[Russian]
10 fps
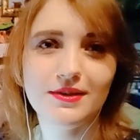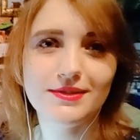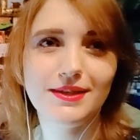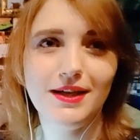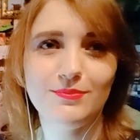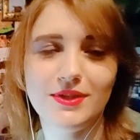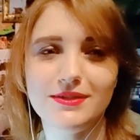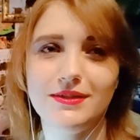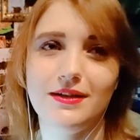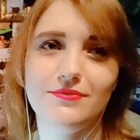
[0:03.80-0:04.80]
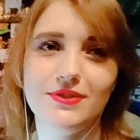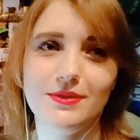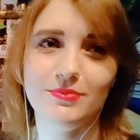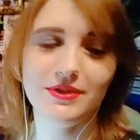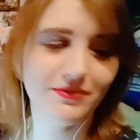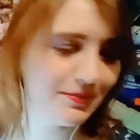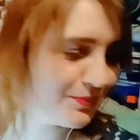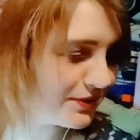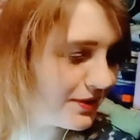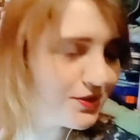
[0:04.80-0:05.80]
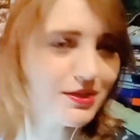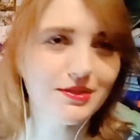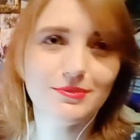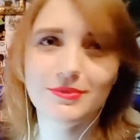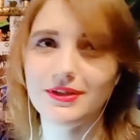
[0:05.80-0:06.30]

Салям Дастар, всем привет! Продолжаются мои